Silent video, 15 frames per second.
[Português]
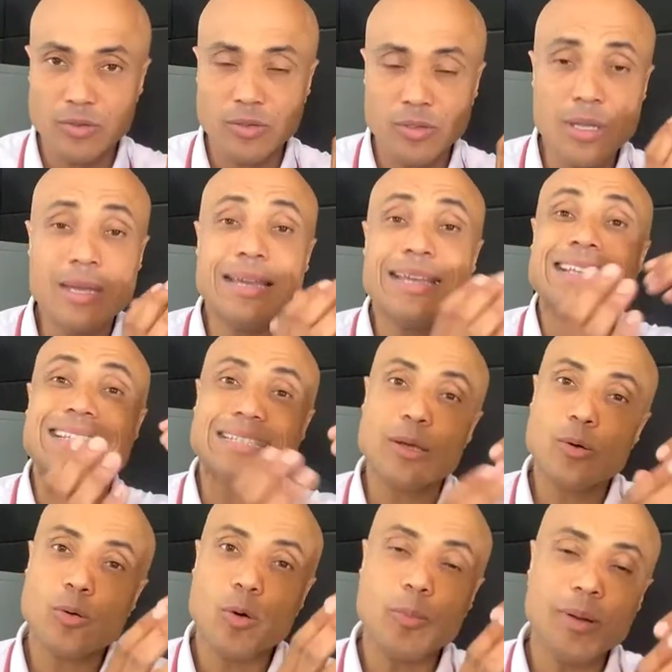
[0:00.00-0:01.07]

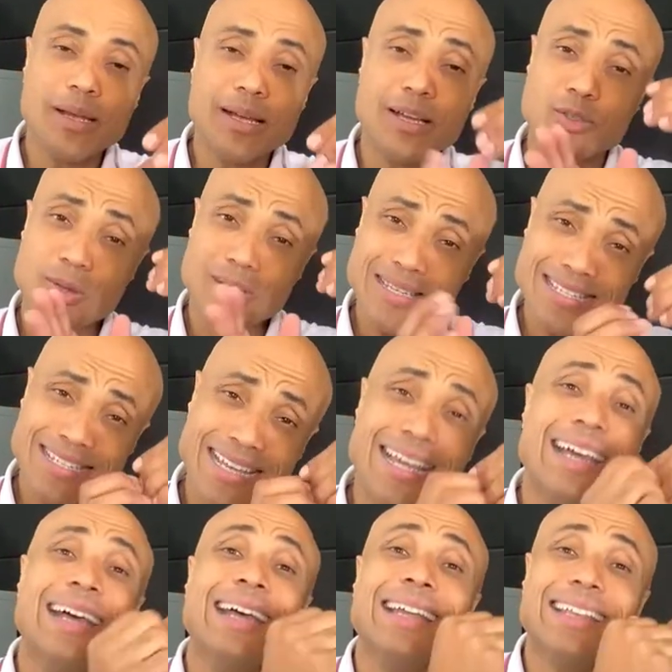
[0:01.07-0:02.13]
tardias
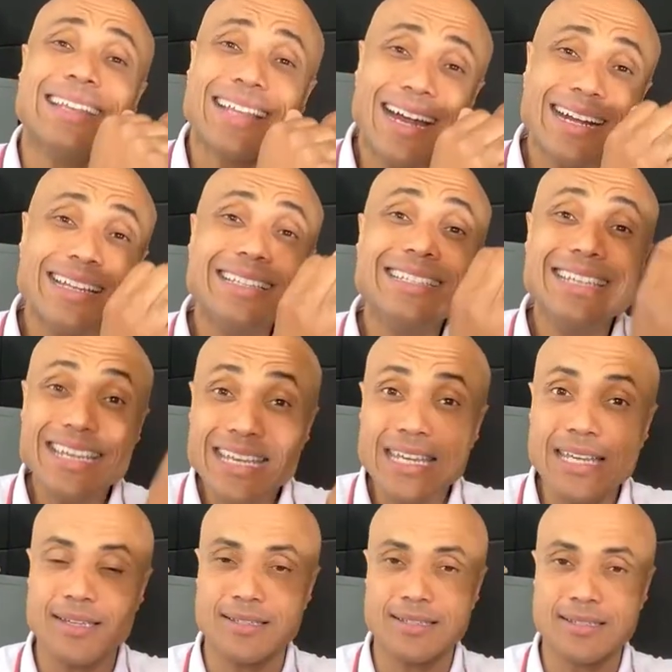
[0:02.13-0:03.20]
do diabético.
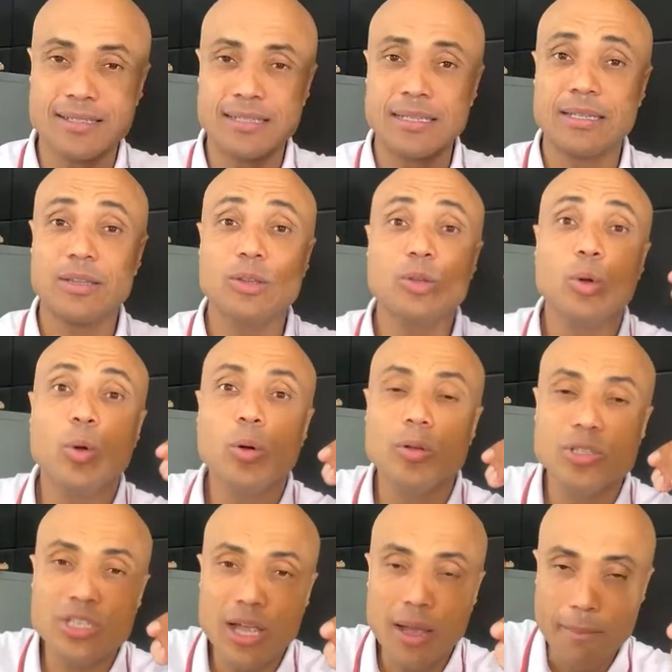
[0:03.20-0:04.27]
Qual que foi o meu
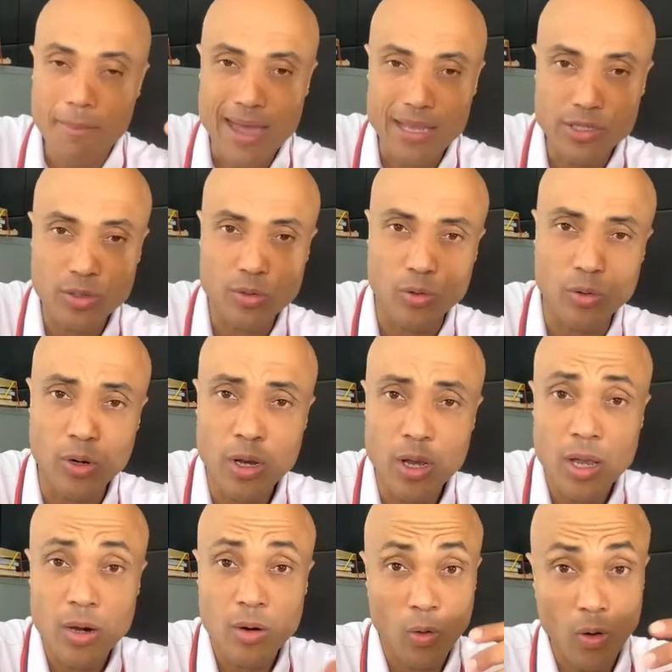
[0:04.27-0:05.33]
objetivo aqui de falar com
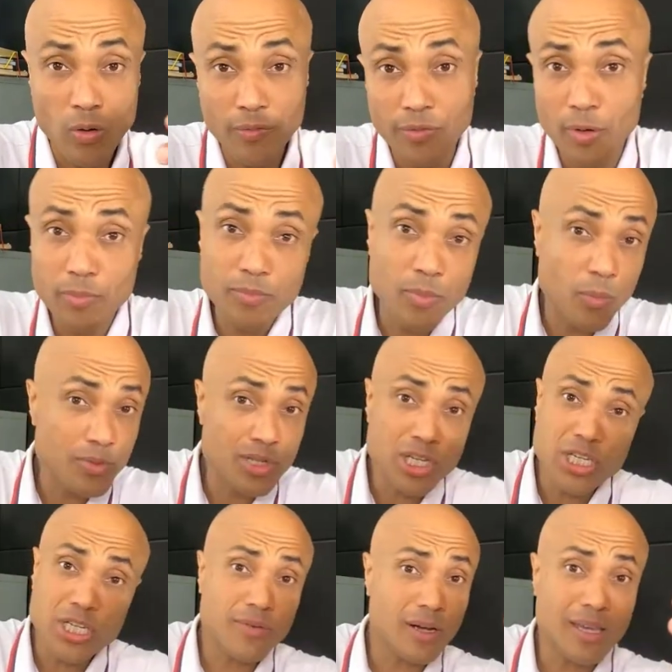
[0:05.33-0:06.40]
você?
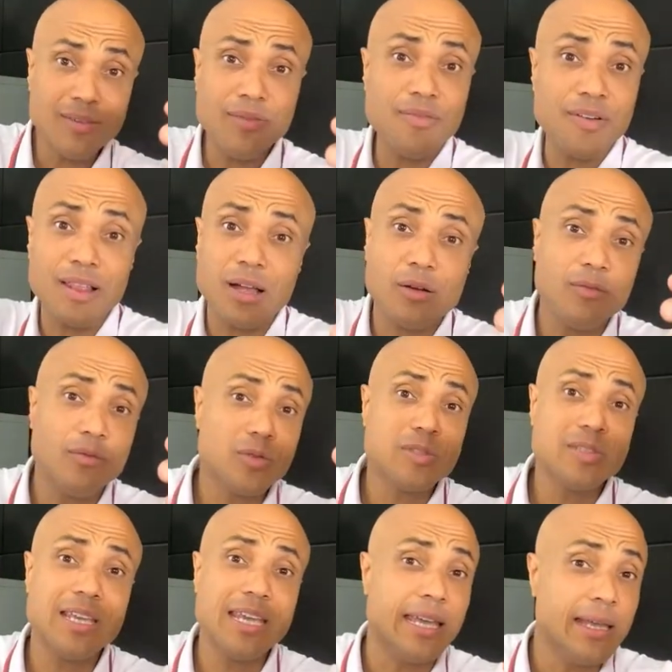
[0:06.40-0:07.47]
Hoje eu quero que você fique
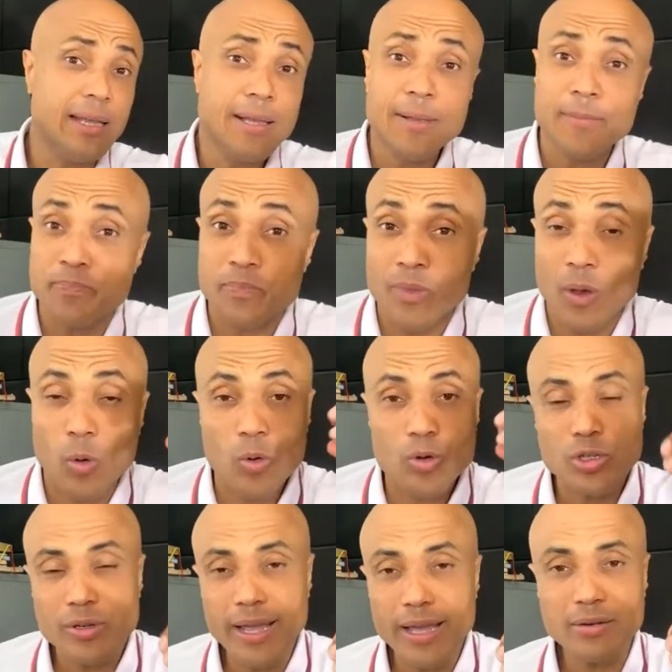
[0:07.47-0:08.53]
presente que